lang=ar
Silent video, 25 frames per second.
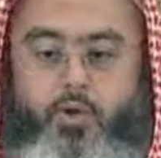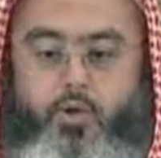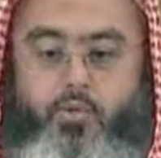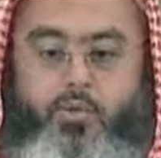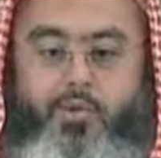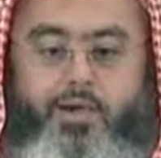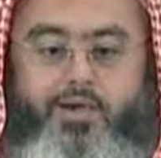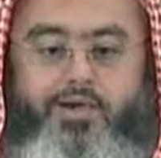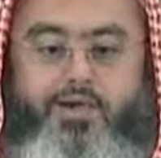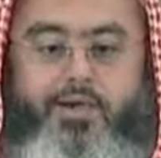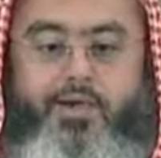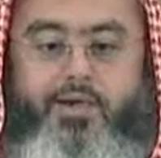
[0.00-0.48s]

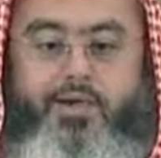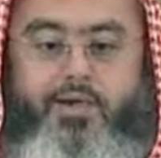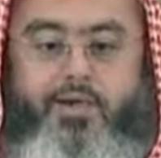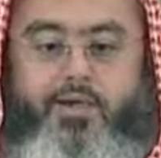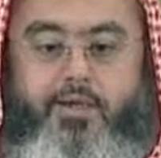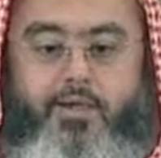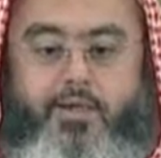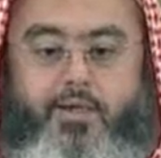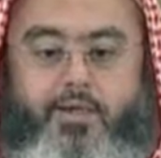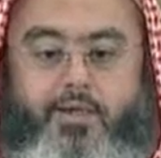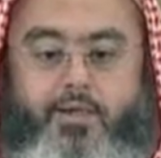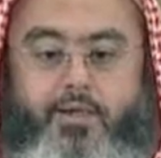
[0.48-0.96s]
ولذلك
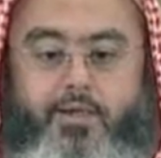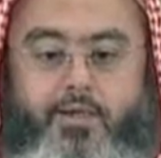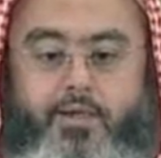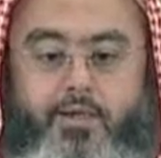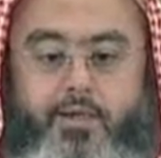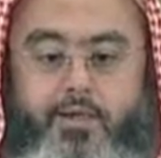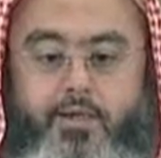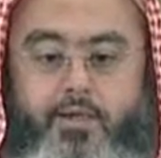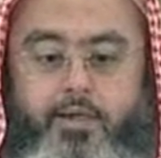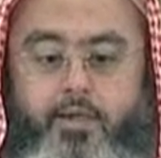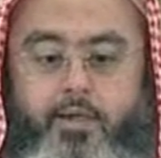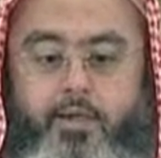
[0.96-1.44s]
قال
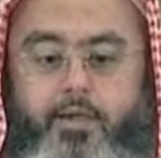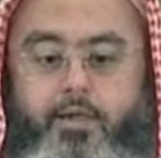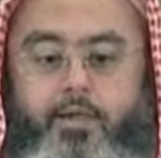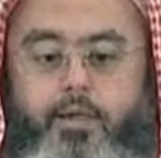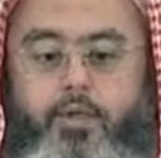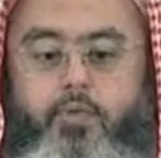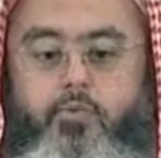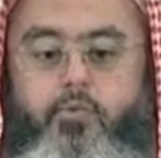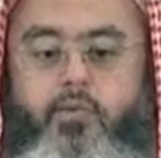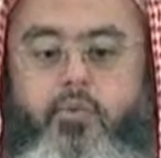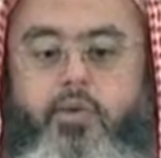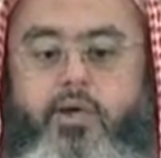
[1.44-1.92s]

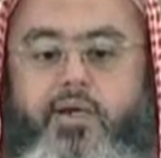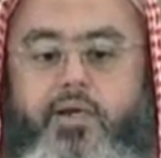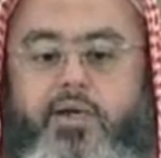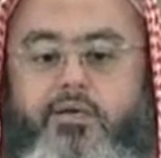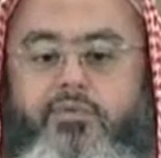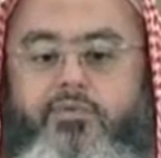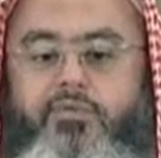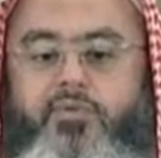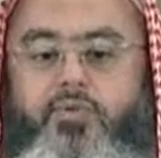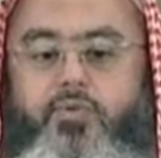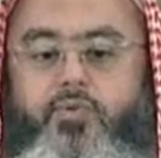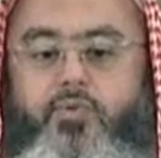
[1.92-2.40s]

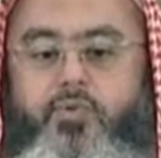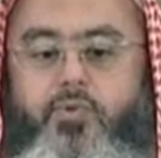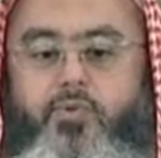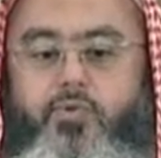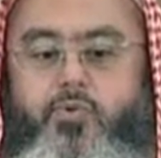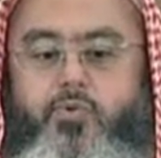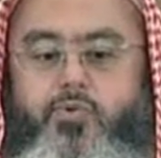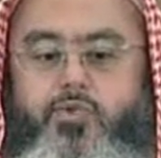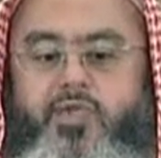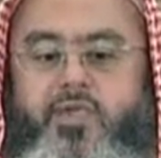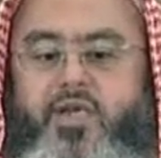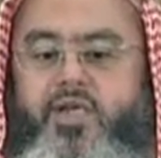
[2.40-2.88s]

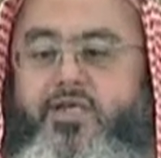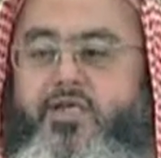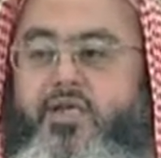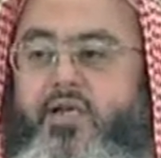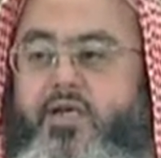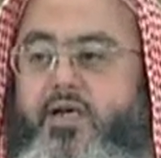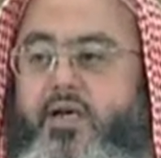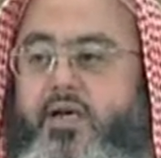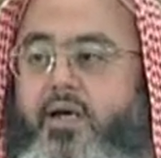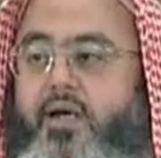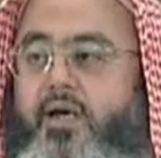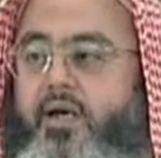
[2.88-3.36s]
ونفسه
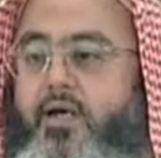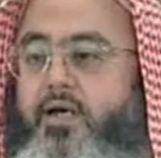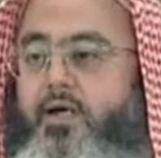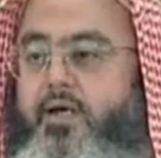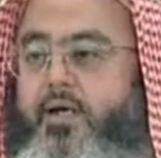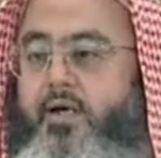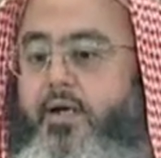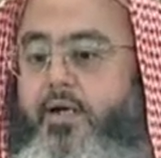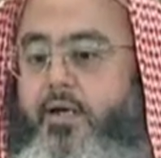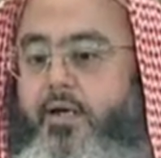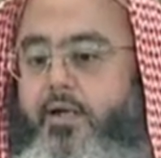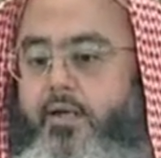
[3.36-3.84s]

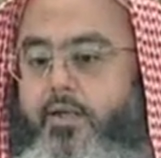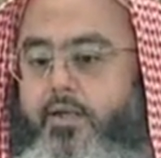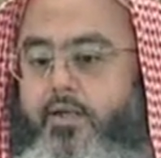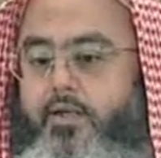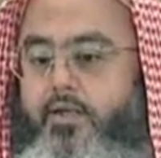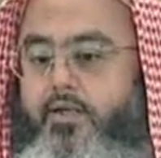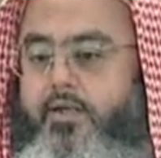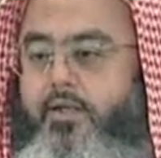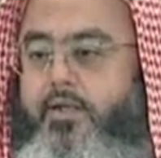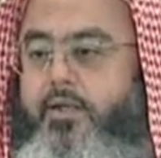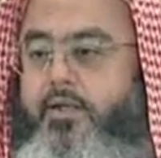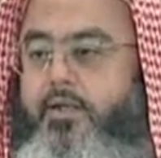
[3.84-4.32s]
تتقعقع
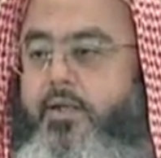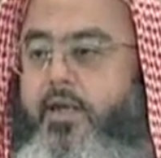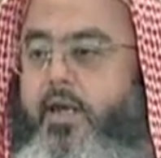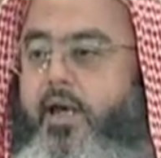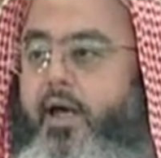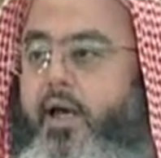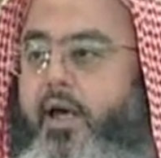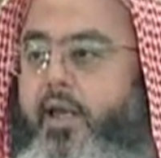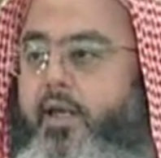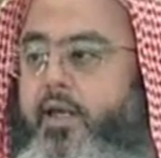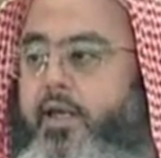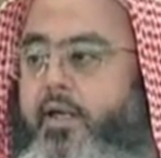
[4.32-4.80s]

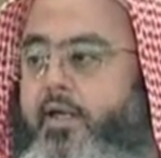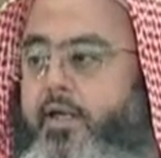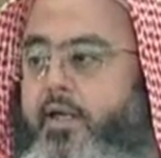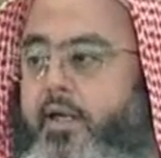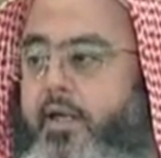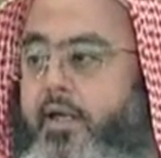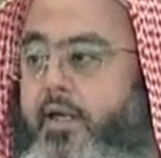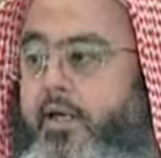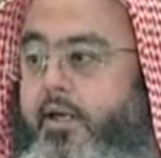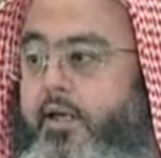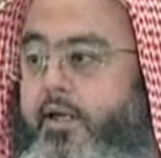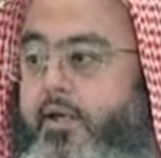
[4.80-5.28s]

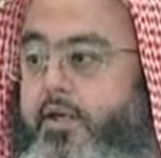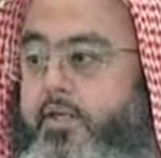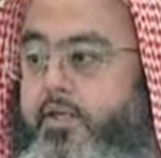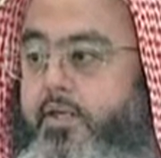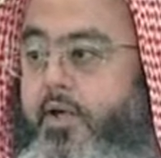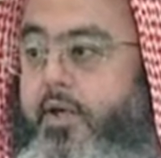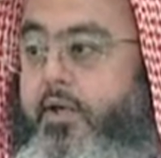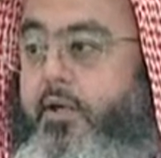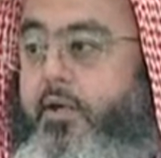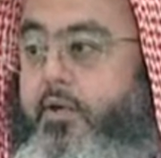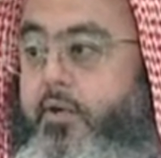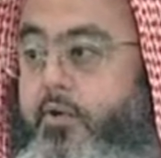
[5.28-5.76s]
كانها
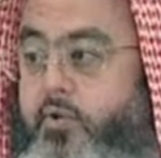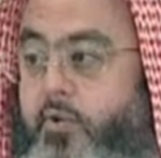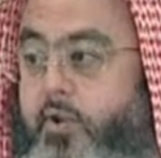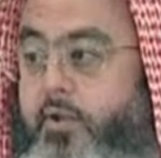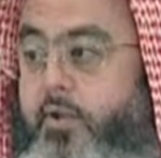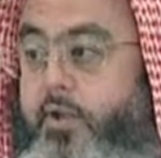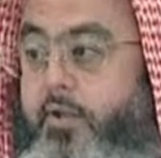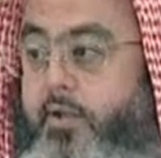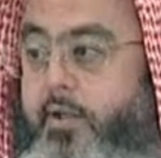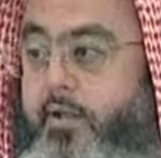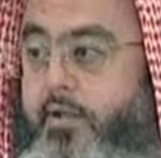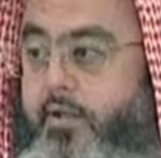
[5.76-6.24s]

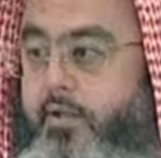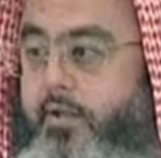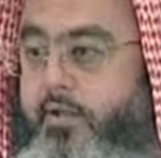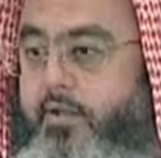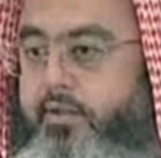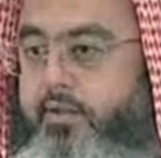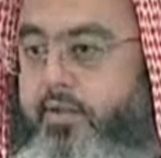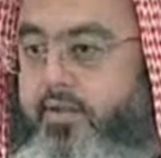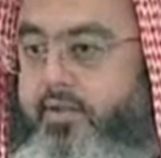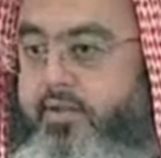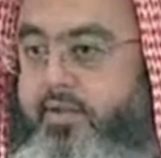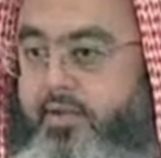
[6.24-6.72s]
شن
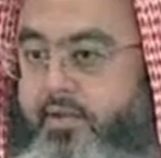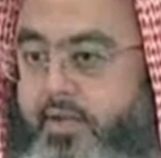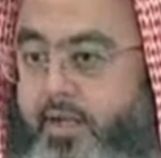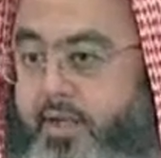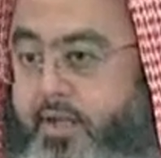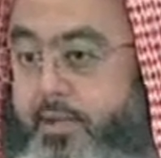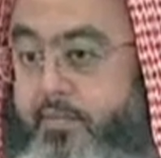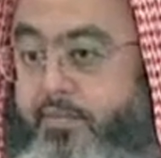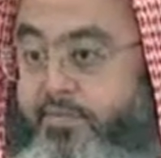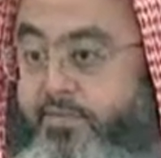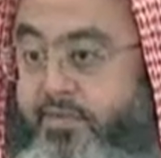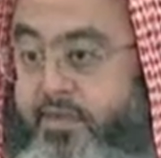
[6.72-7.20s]

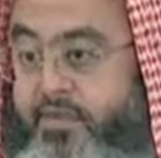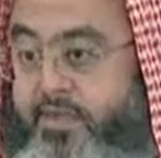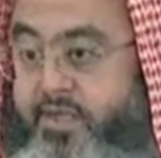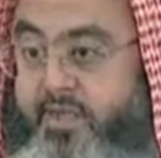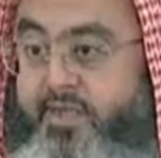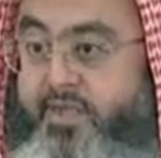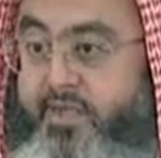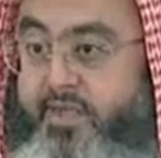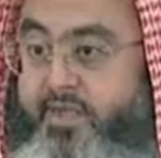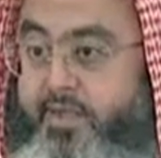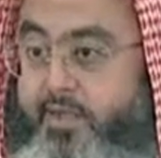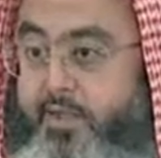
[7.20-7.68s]
تضطرب في
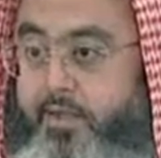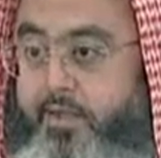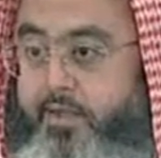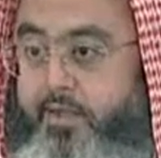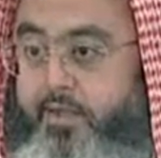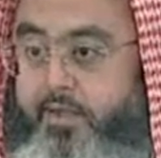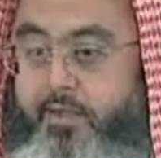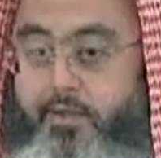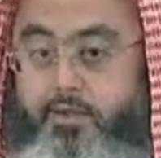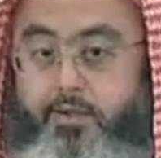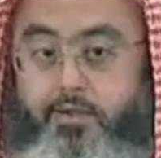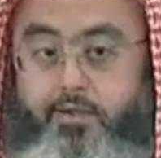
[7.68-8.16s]
جسده
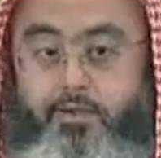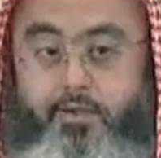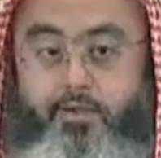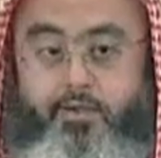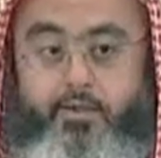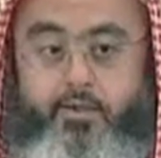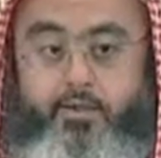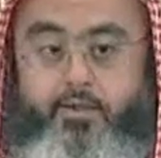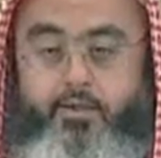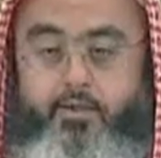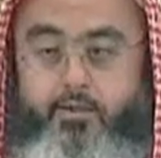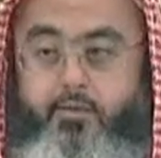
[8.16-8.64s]

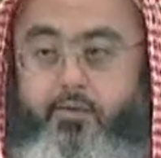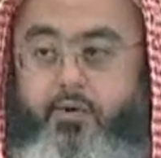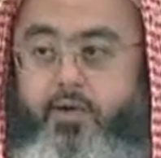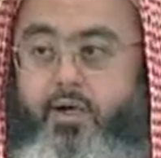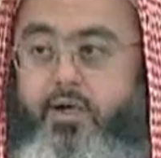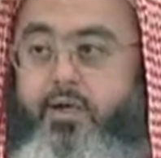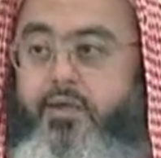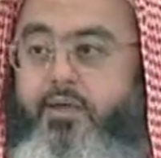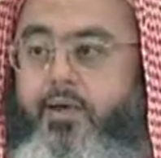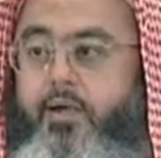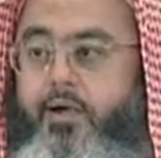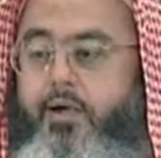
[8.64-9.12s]

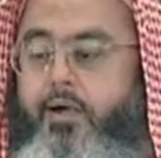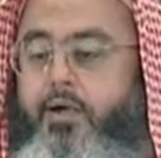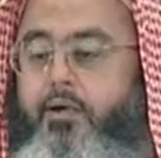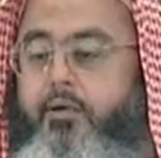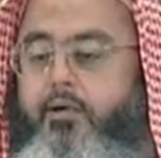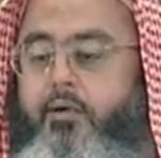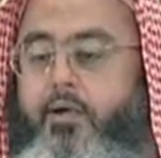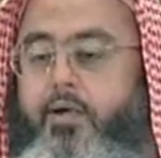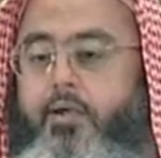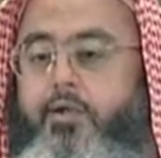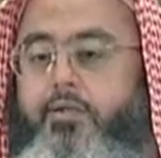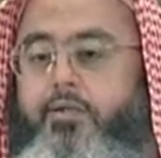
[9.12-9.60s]
وهذه
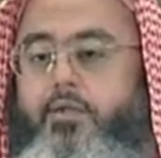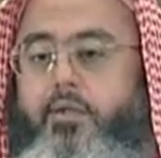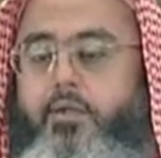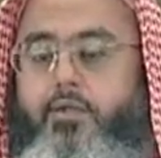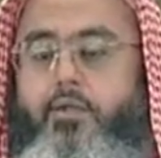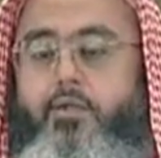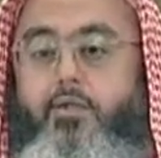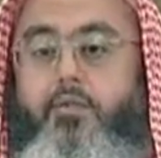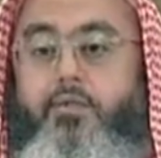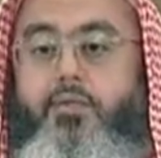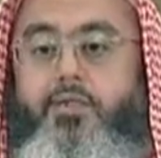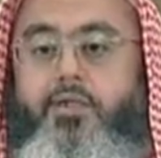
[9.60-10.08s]
حالها عند
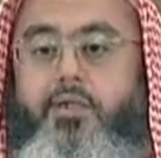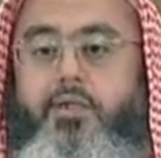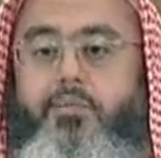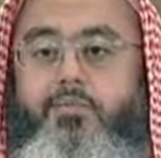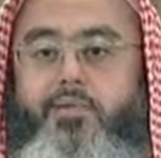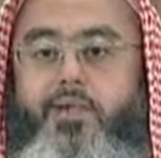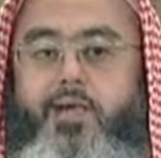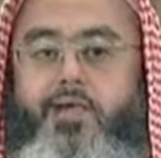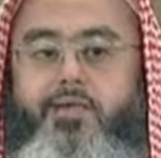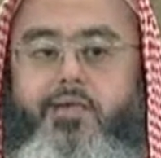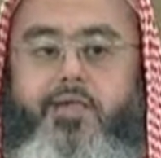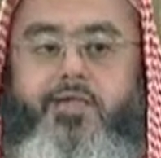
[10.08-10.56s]
خروجها
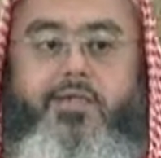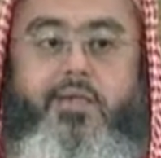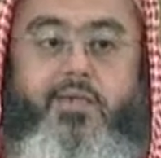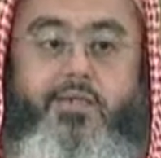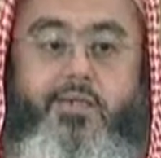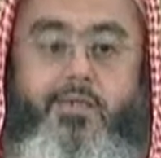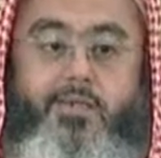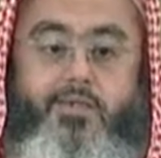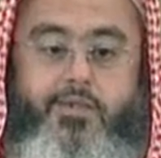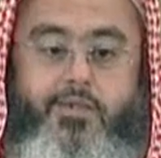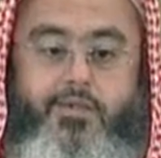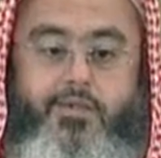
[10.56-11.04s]
من الجسد